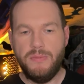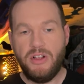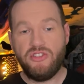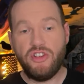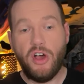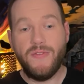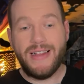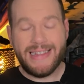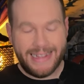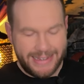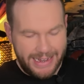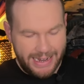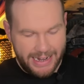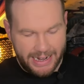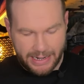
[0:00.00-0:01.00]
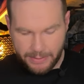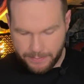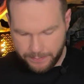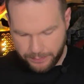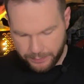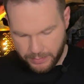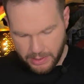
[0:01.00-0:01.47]
Mal schauen, was das Ding kann.
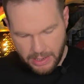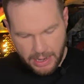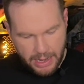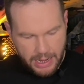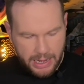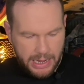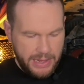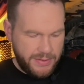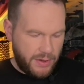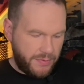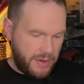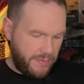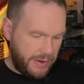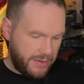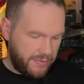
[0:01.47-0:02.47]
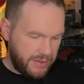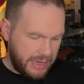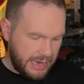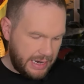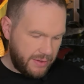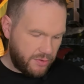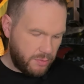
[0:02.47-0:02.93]
Ist auf jeden Fall jetzt nicht
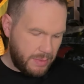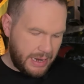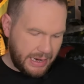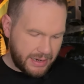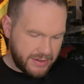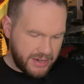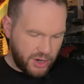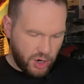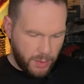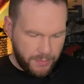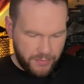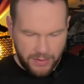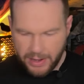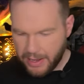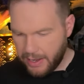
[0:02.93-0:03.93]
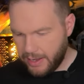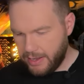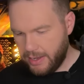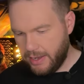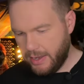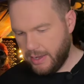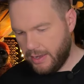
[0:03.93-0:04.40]
ganz so
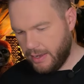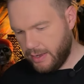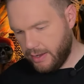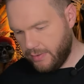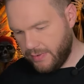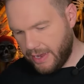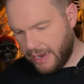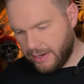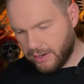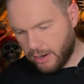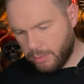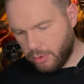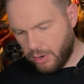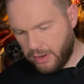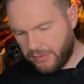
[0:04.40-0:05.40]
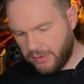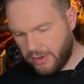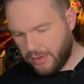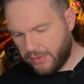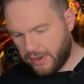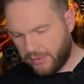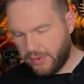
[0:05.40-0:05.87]
Marketingopfer äh, wie andere Buddels, die
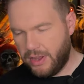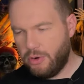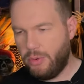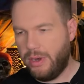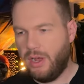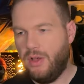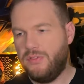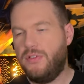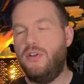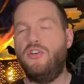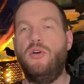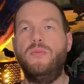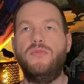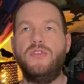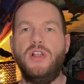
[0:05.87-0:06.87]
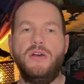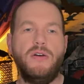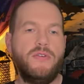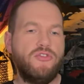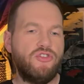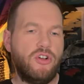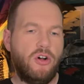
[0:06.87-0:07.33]
dieses Jahr zu Halloween rausgekommen sind.
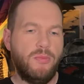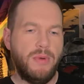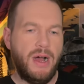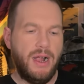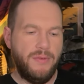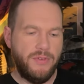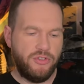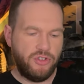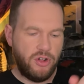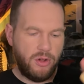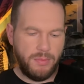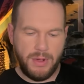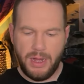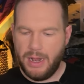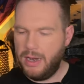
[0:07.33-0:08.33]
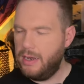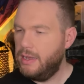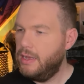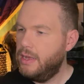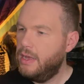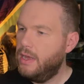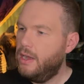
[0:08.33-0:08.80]
Aber wir schauen mal. Wir schauen mal,
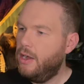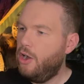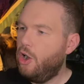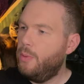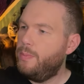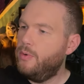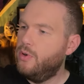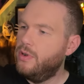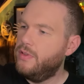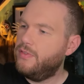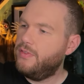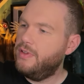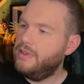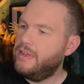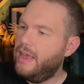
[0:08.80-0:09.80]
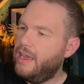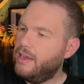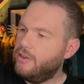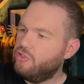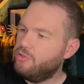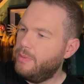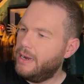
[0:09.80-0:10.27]
ob uns der
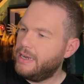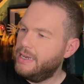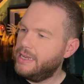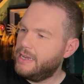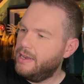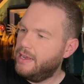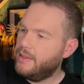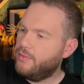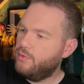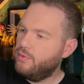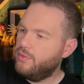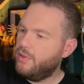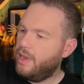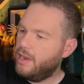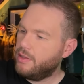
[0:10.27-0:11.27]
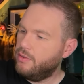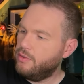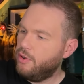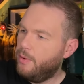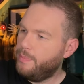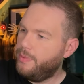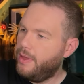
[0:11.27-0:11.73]
geschmacklich gleich zusagt
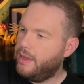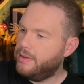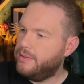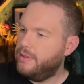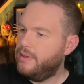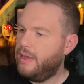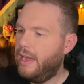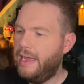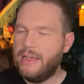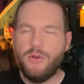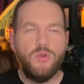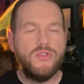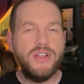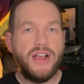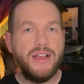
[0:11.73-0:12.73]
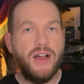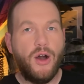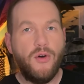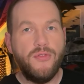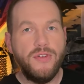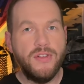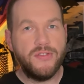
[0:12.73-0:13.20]
und ob das ein guter
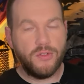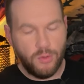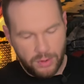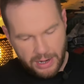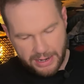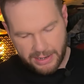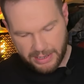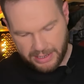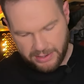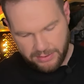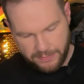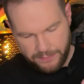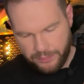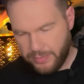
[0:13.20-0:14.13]
Kauf ist oder nicht.